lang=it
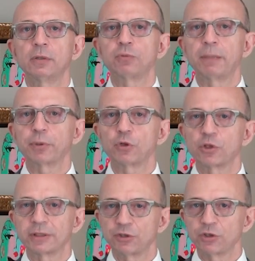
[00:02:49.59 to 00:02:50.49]
un
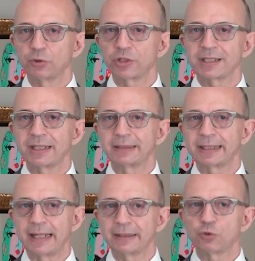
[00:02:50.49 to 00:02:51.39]
approccio a 360
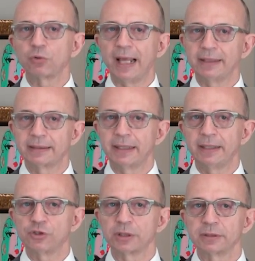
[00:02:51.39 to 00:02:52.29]
gradi sull'healthy
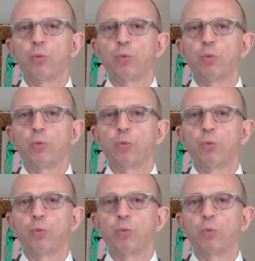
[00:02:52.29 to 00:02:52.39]
aging.